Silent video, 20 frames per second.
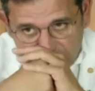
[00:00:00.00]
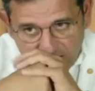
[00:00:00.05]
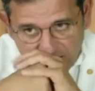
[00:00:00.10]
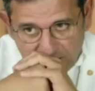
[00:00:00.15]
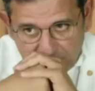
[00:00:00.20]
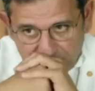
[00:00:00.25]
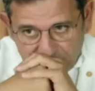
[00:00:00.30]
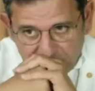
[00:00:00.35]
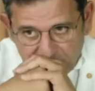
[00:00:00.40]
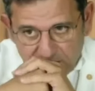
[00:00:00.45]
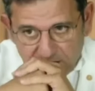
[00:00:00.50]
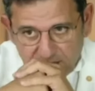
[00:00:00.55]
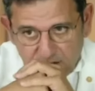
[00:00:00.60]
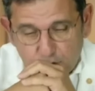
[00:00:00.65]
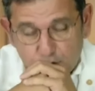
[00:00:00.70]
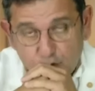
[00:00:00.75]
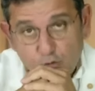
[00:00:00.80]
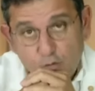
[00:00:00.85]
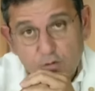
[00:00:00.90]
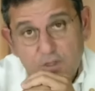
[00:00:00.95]
da
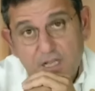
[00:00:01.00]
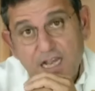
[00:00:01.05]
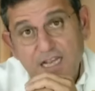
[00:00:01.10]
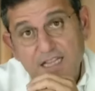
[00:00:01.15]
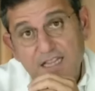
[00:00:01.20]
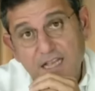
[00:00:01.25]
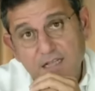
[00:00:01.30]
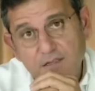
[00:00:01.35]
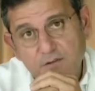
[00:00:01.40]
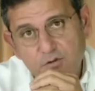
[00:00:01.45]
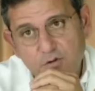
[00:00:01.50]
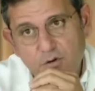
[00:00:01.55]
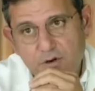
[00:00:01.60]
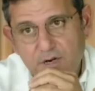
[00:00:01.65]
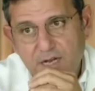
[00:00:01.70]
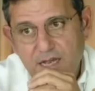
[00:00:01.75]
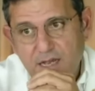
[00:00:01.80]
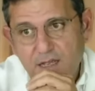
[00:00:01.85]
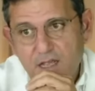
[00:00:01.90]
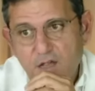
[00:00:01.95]
kurultaydan
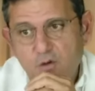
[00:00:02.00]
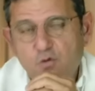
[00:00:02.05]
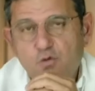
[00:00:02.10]
sonra